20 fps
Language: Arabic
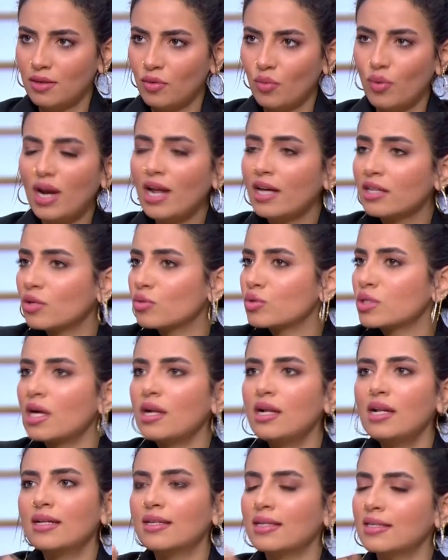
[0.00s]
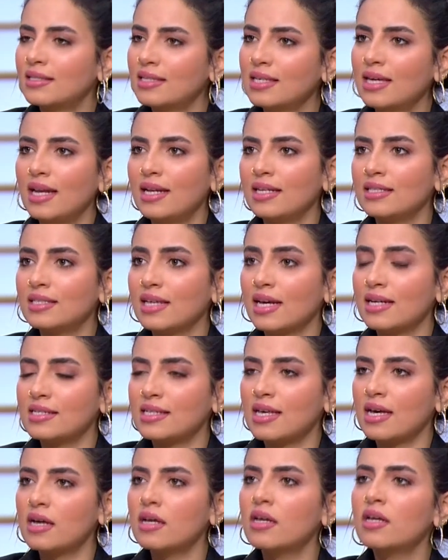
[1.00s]
ولا هتوصلي للنتيجه اللي انت
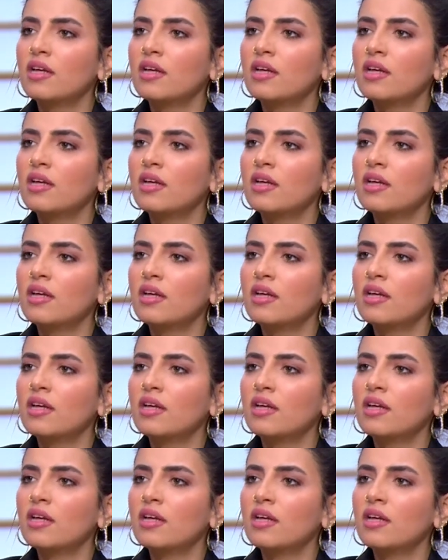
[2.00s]
عايزاها